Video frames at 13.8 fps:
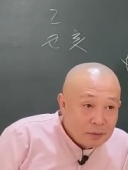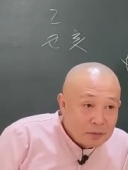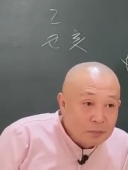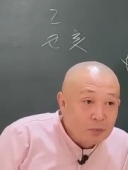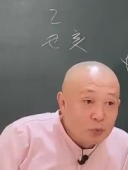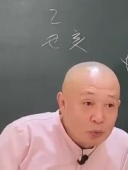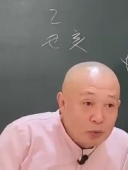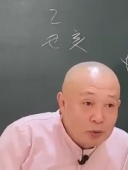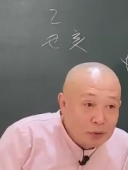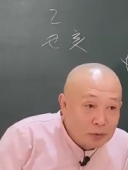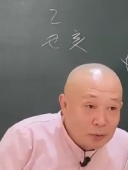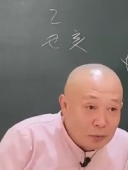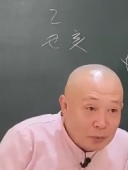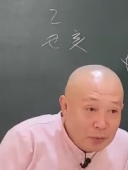금고도
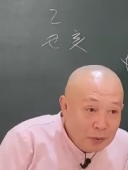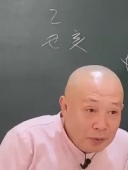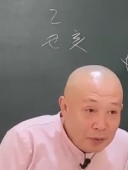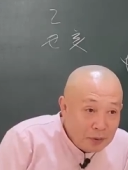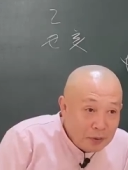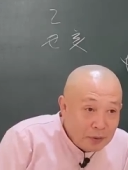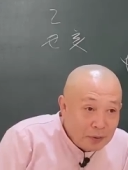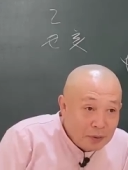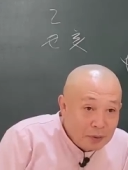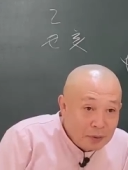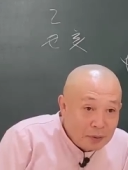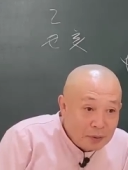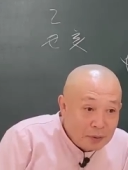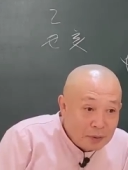있는 거고. 네.
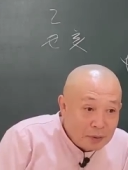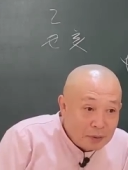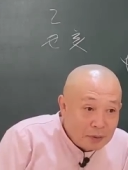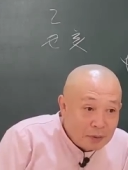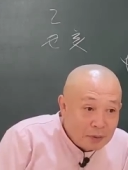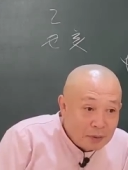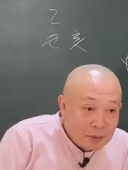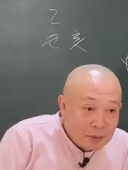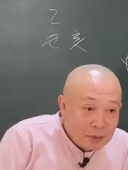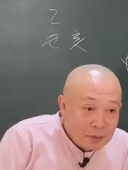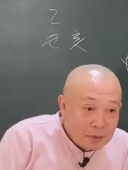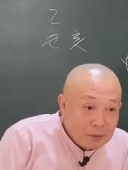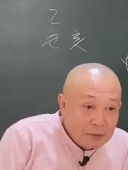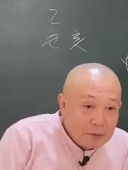
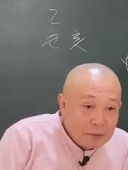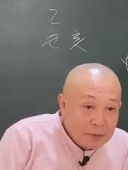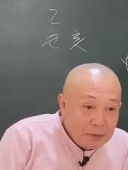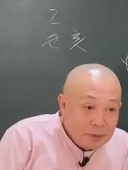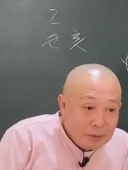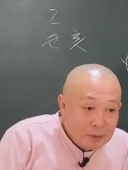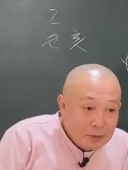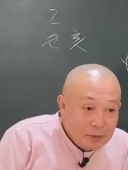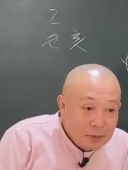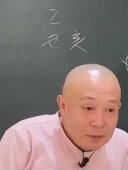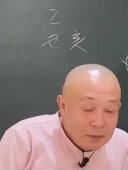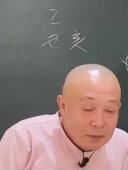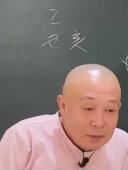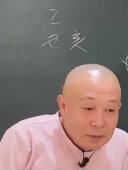그런 거지.
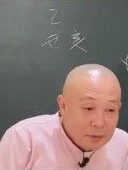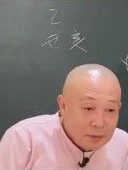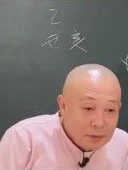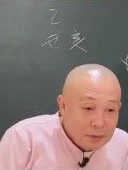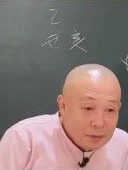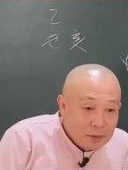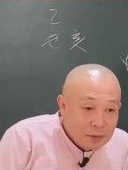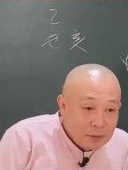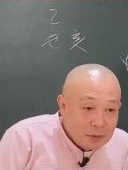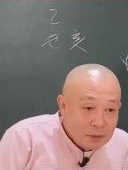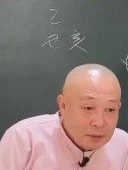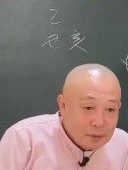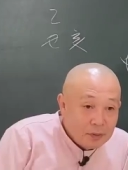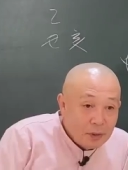
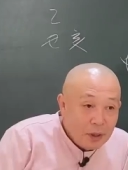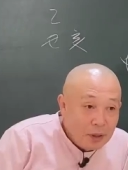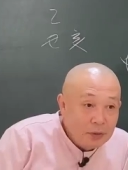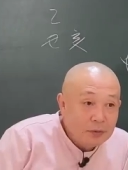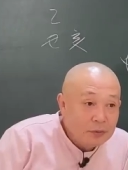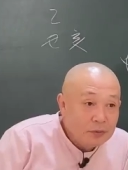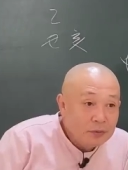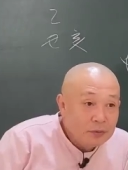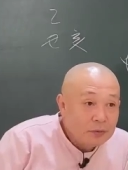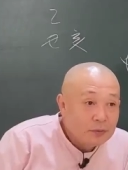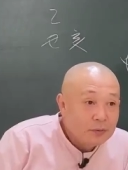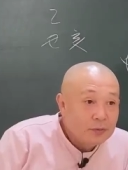근데 해는